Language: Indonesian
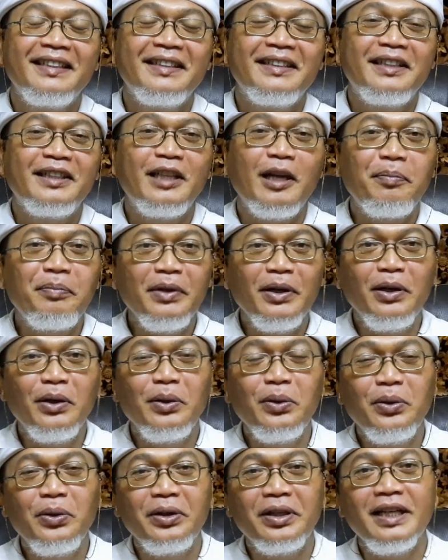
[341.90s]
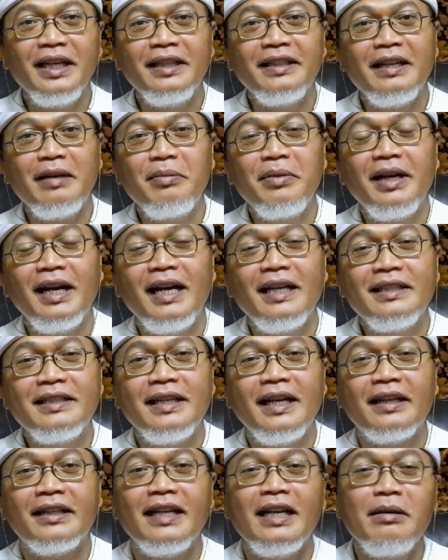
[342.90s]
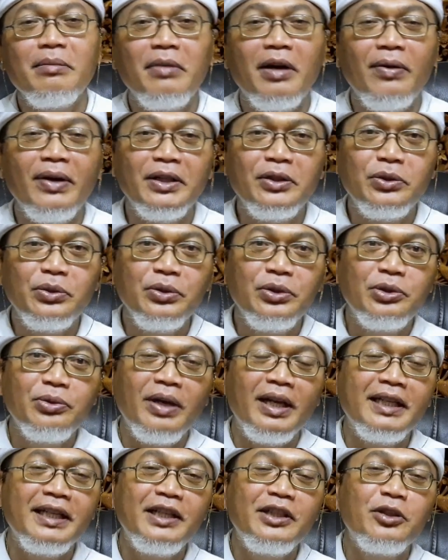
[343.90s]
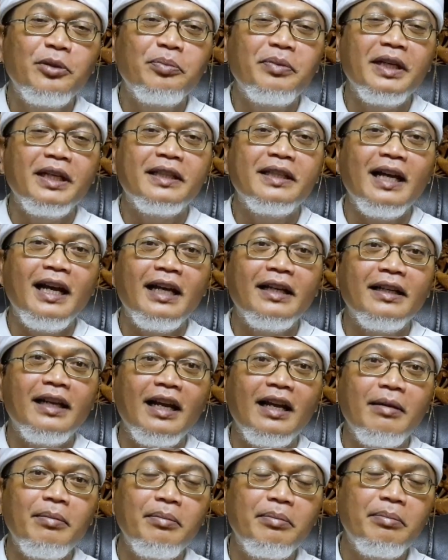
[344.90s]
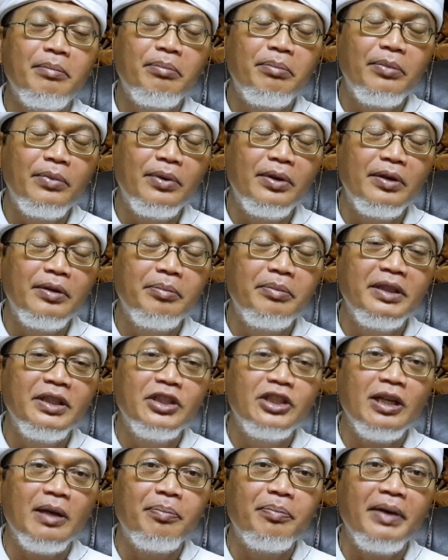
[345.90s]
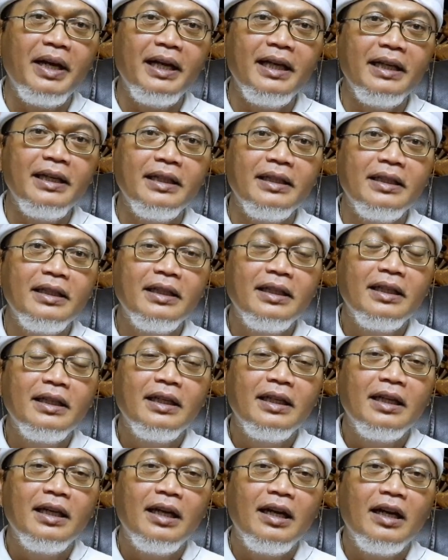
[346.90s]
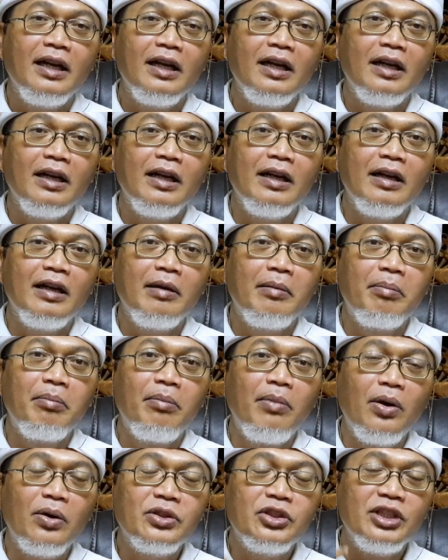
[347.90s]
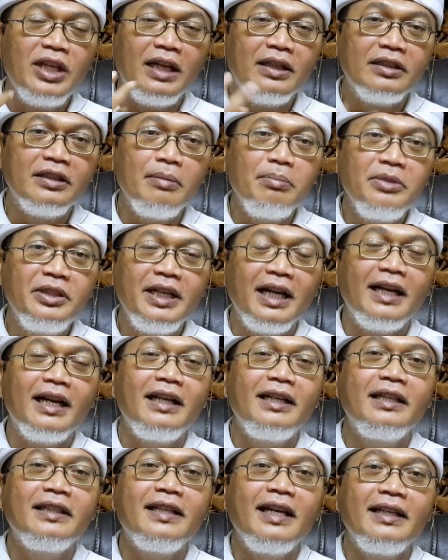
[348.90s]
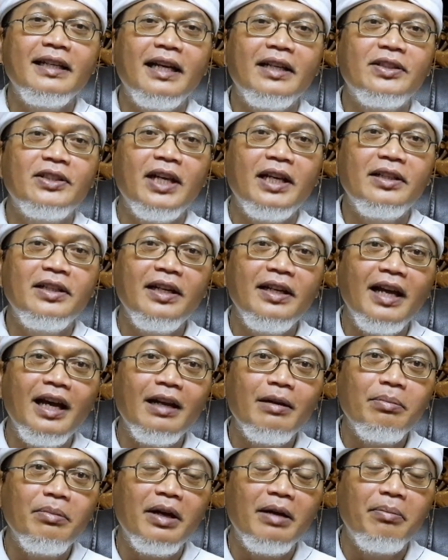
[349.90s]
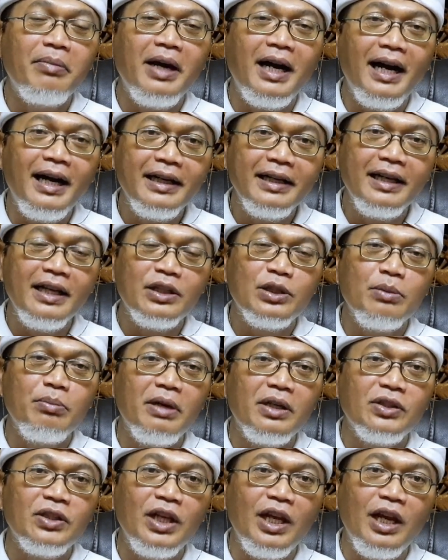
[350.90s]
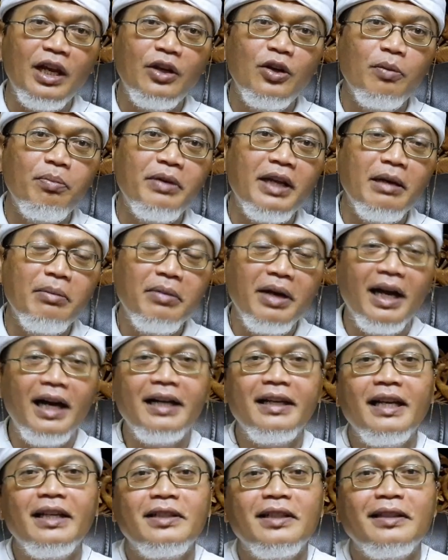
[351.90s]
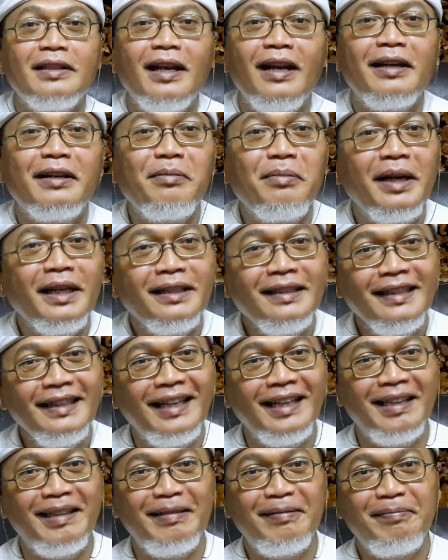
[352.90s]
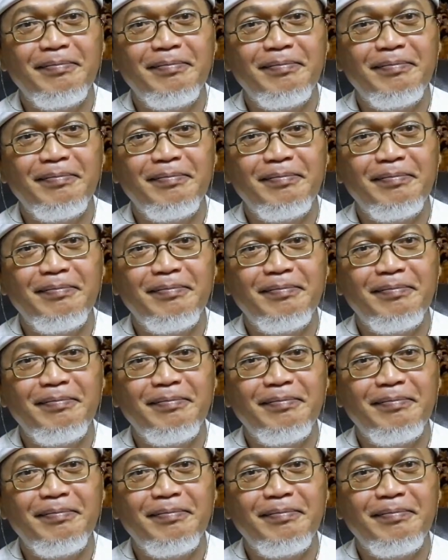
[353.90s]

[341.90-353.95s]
Tetapi leluhur kita mengajarkan bahwa tujuan hidup kita adalah mau mencapai uh, eh, jagadita ya caiti dharma. Bahagia semasa hidup dan bahagia setelah kematian.